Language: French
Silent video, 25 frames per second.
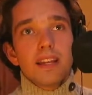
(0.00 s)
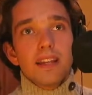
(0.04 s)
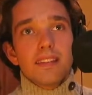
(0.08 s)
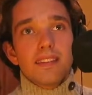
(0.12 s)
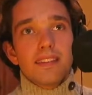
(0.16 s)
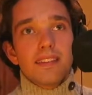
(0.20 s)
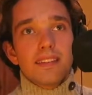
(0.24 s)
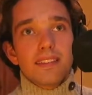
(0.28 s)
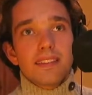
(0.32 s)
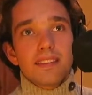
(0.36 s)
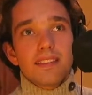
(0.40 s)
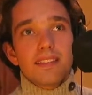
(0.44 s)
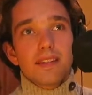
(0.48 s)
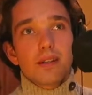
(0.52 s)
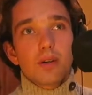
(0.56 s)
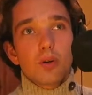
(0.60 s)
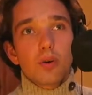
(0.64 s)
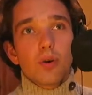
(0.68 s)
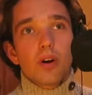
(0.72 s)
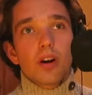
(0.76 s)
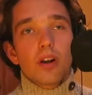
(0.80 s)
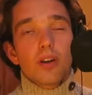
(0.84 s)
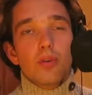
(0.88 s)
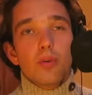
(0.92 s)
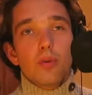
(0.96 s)
c'est
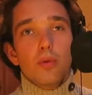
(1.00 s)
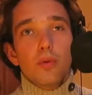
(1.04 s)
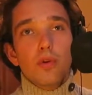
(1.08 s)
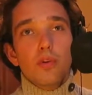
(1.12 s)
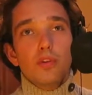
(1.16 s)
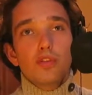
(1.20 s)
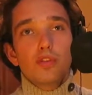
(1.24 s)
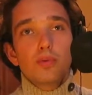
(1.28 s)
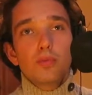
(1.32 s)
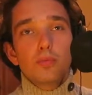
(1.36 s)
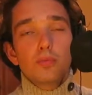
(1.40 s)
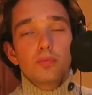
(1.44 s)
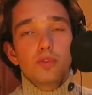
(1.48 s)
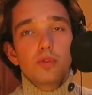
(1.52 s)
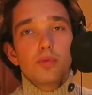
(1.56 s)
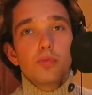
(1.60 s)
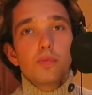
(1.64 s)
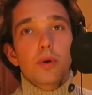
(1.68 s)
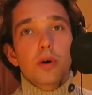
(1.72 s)
quoi le, tout